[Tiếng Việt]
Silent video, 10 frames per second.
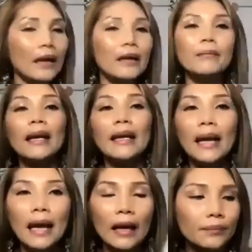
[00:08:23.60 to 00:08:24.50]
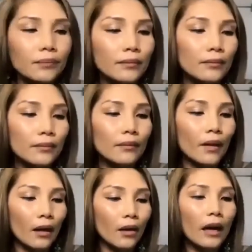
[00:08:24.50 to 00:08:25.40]
cái mặt nạ
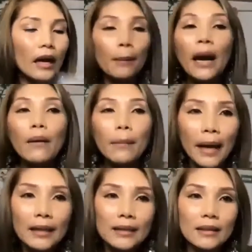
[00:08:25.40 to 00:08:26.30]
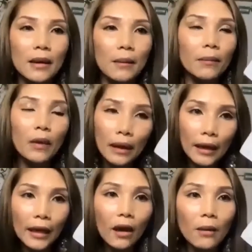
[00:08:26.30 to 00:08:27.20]
gọi là power mask à,
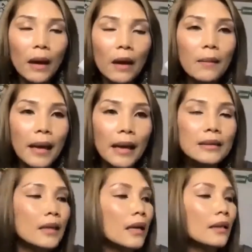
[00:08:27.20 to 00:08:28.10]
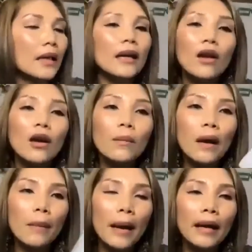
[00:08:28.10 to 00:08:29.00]
Eglock Power Mask thì Eglock
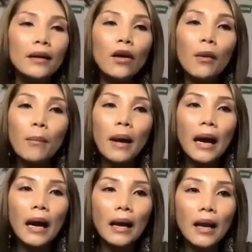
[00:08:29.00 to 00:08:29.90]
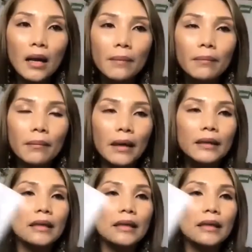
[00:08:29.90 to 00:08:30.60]
Power Mask nó có 3 lớp anh